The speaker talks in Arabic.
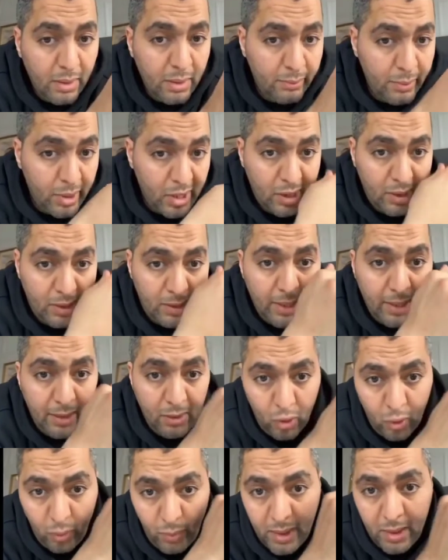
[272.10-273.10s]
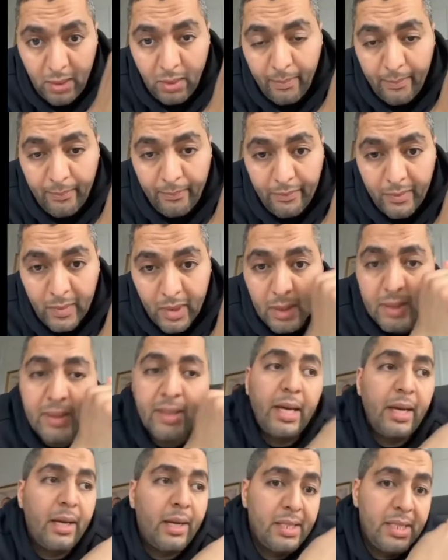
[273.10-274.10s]
باش تطلع شويه
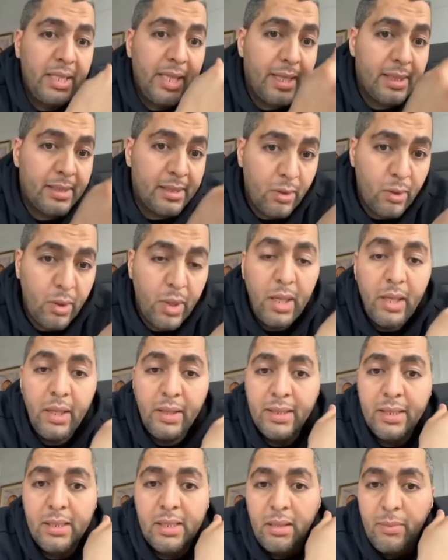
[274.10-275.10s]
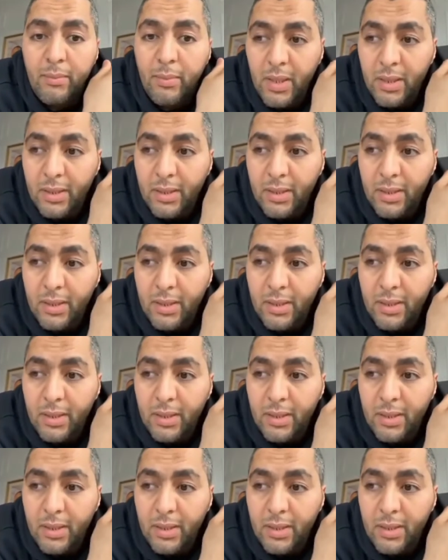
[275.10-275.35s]
تقرا شي حاجه اخرى دير شي